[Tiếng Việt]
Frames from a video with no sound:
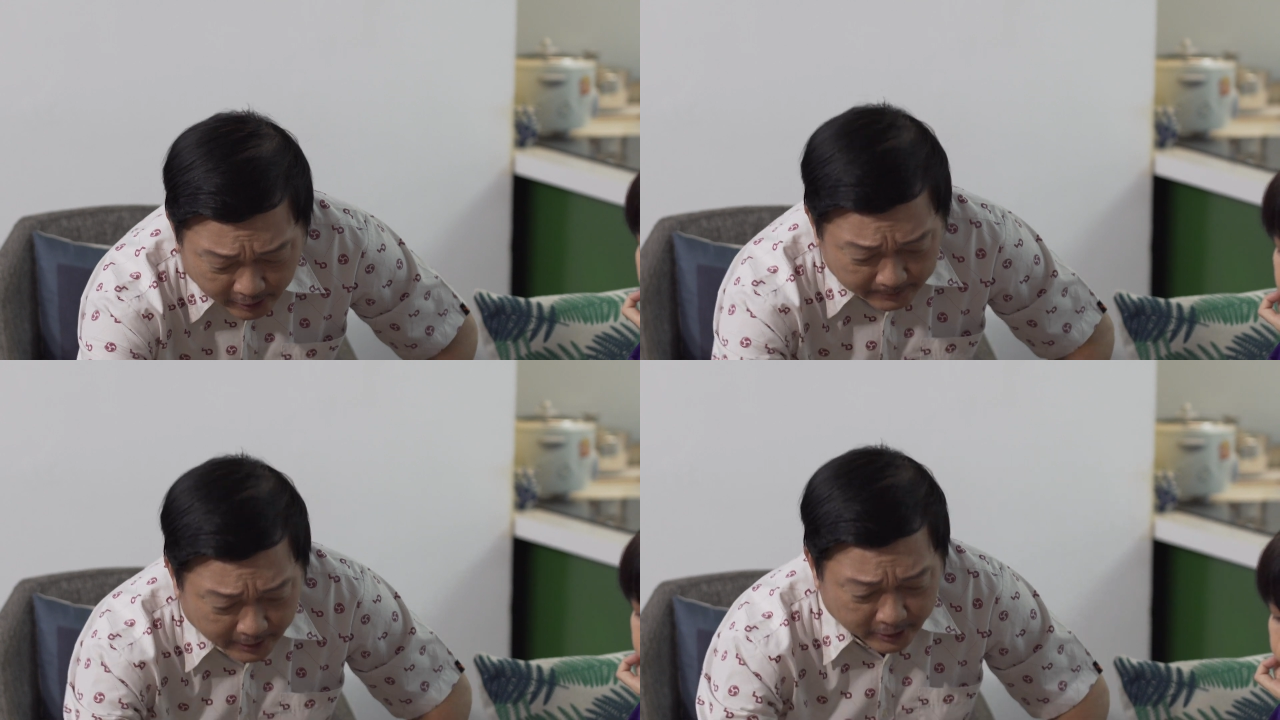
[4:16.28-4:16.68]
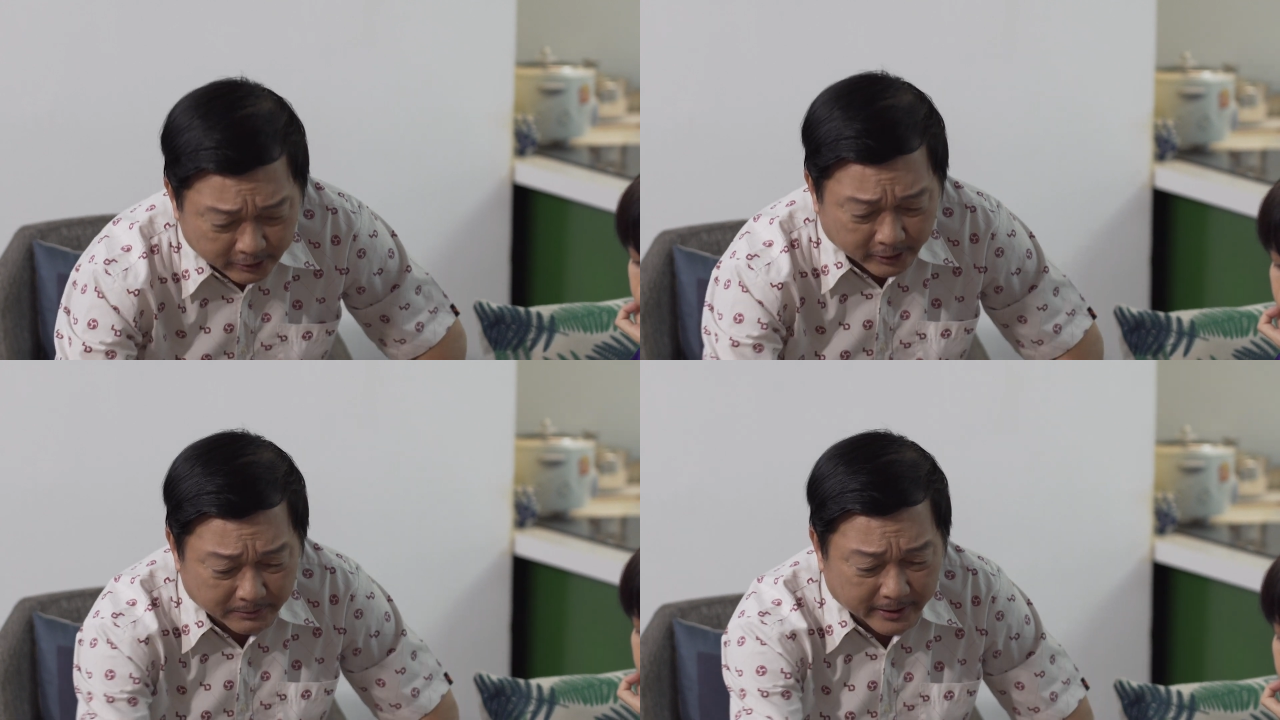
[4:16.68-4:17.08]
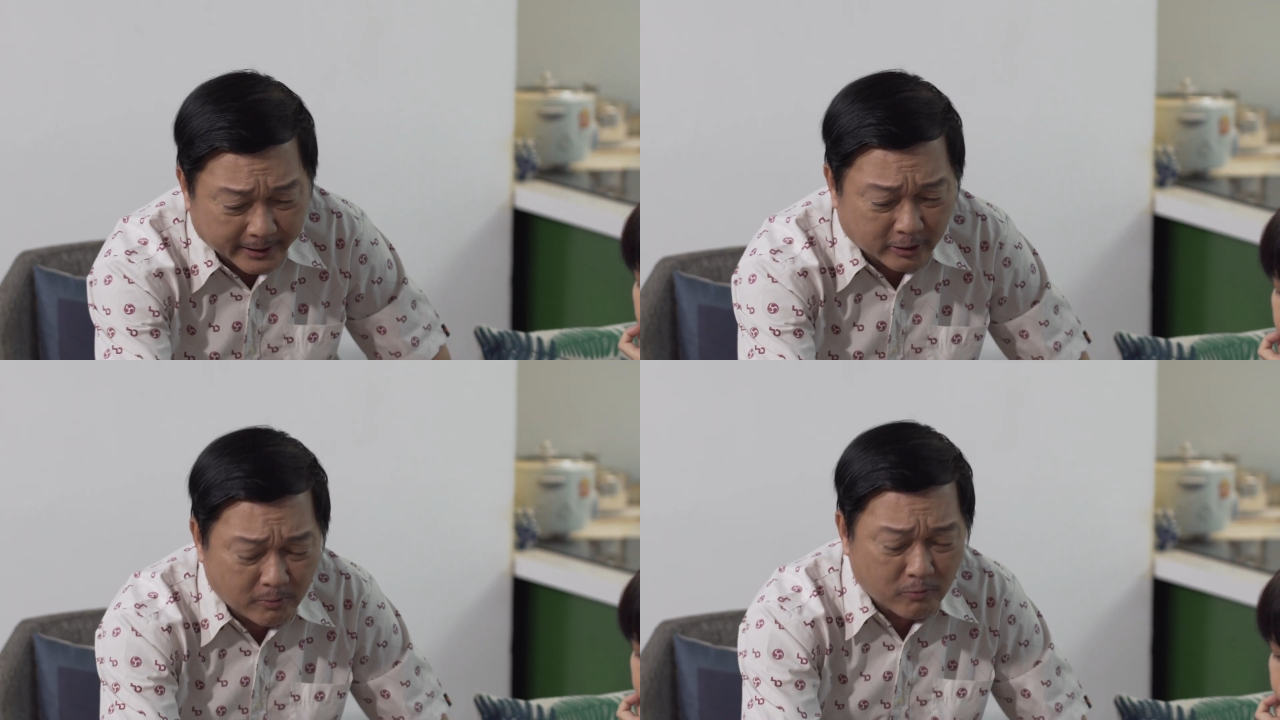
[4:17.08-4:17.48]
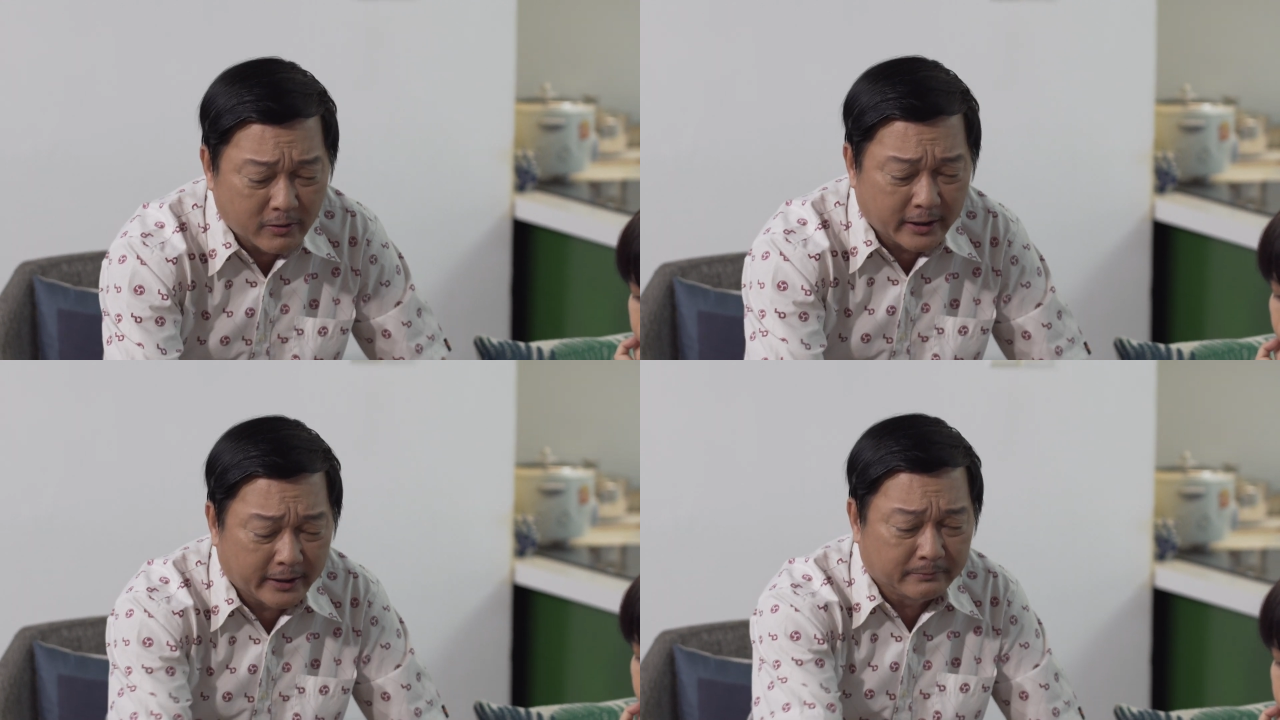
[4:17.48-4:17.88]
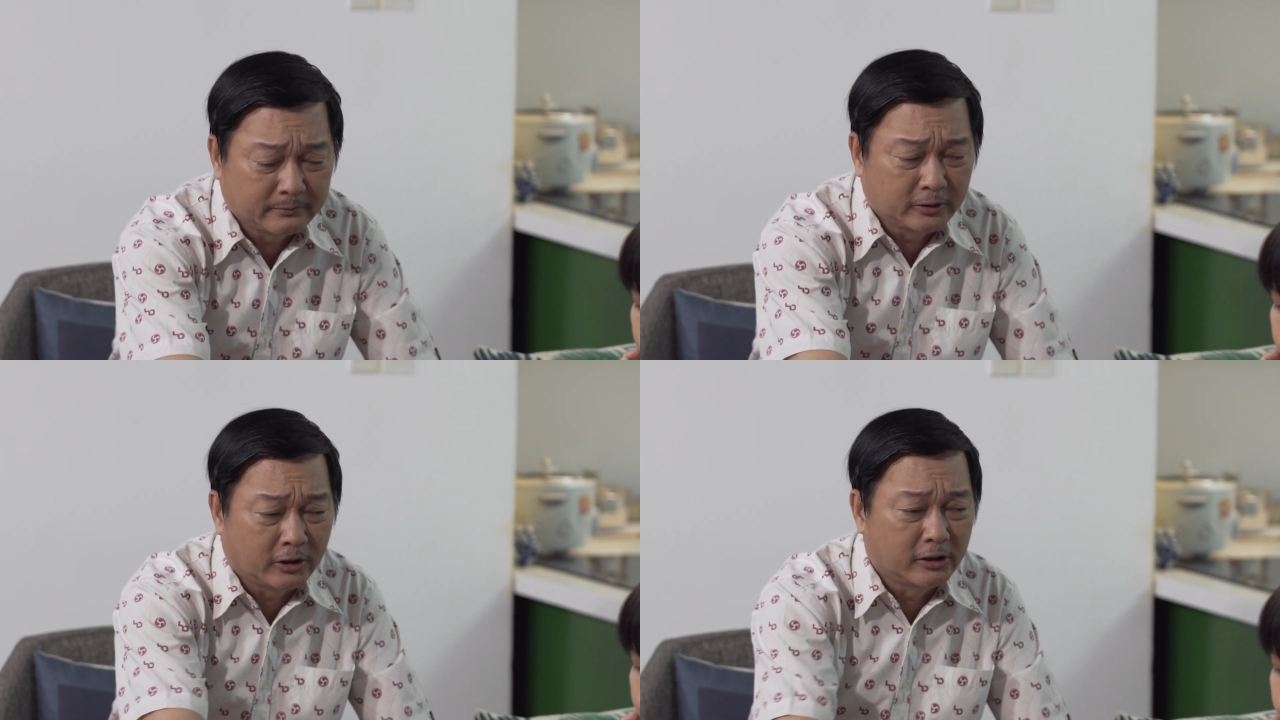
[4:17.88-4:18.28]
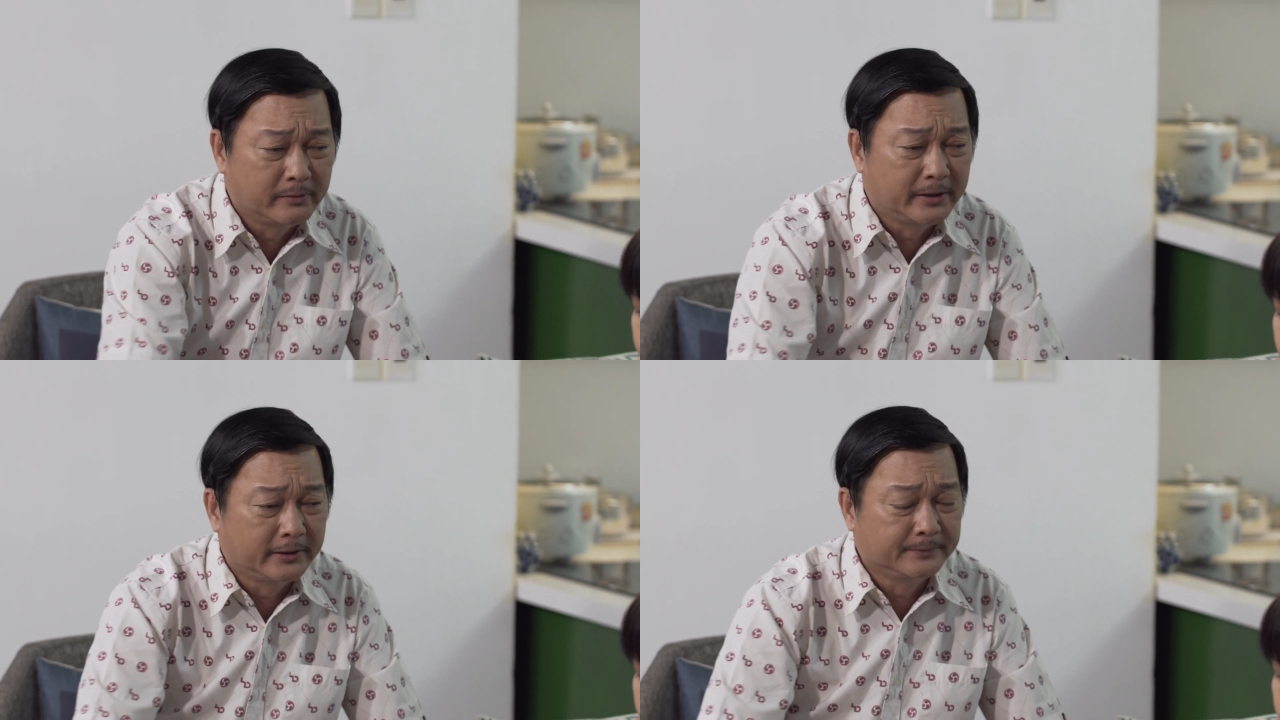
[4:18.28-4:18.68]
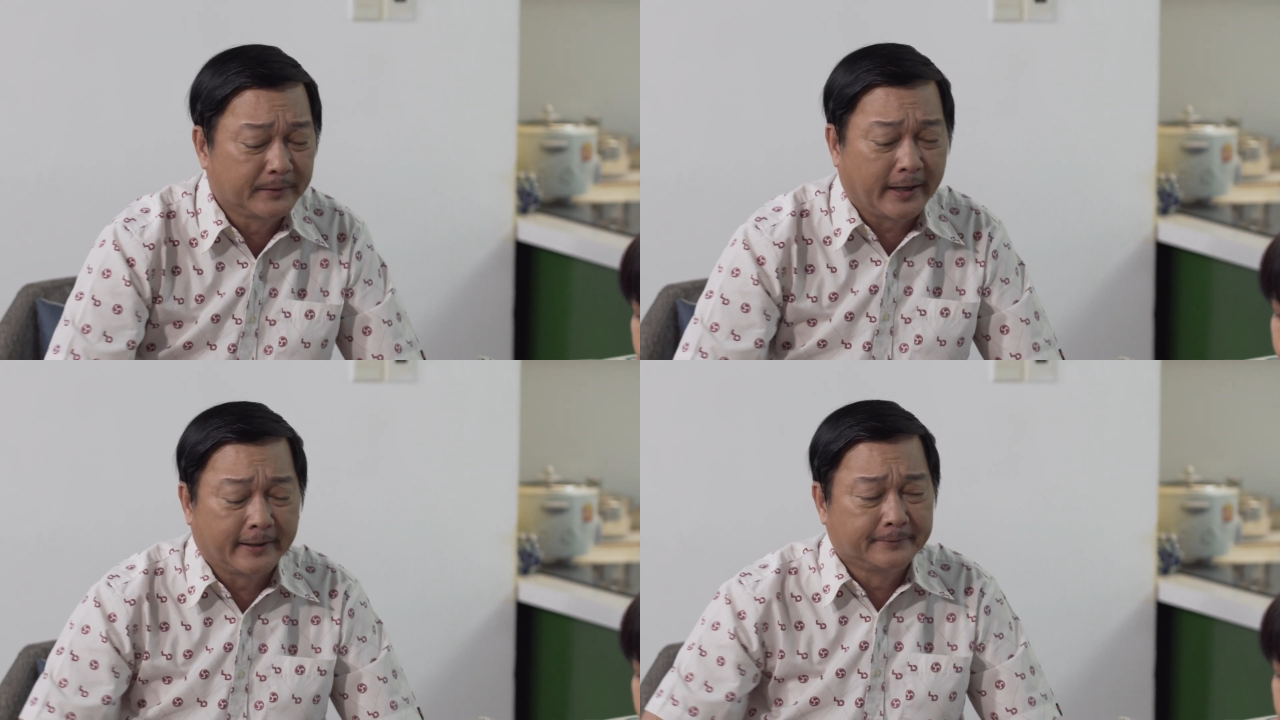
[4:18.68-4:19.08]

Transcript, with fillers: cơm lần cưa vô nó đang đói bụng quá em. Dọn cơm lên nha.